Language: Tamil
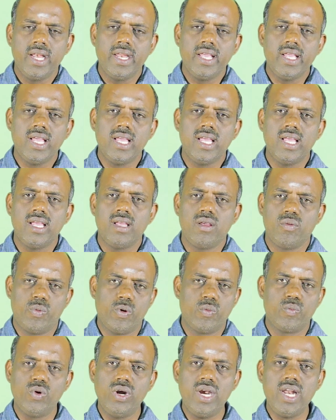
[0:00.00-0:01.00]
நீங்கள்
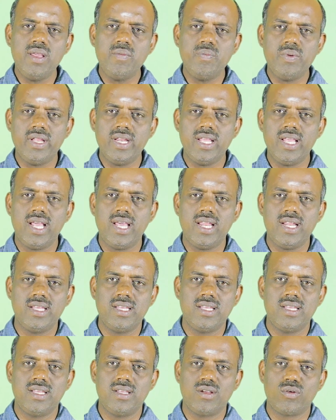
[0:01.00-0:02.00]
இப்போ முல்லை பெரியாறு
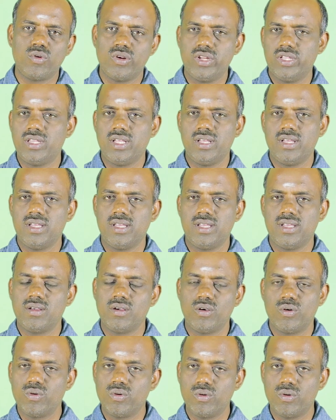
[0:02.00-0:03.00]
குறித்த
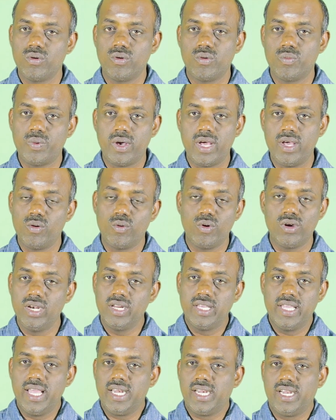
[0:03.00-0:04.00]

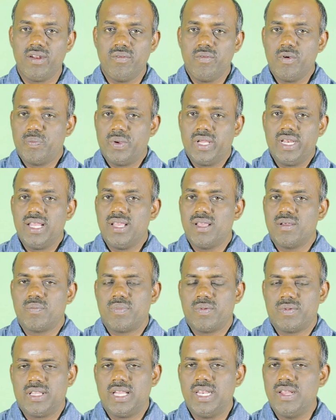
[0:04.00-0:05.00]
உங்களுக்கு ஏற்கனவே பெரிய
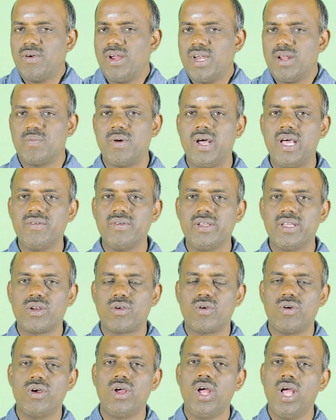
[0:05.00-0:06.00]
தெளிவான பார்வை
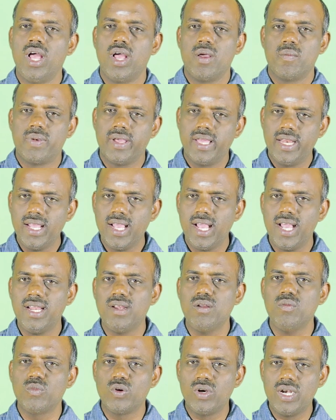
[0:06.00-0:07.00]
இருக்கும்
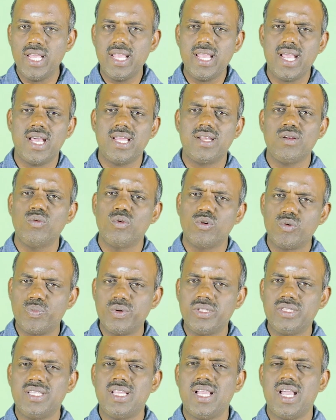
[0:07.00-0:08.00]
பெரியாறு முல்லையாறு
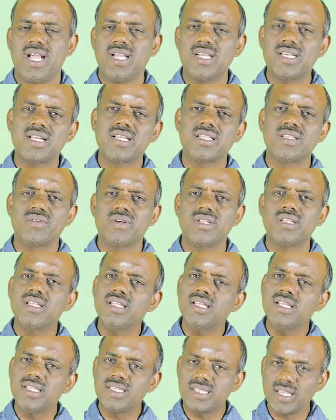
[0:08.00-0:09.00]
உற்பத்தி ஆகிறது
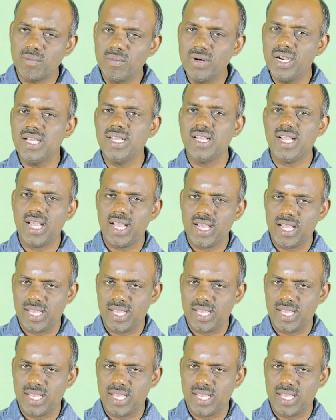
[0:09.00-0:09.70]
வந்து தமிழக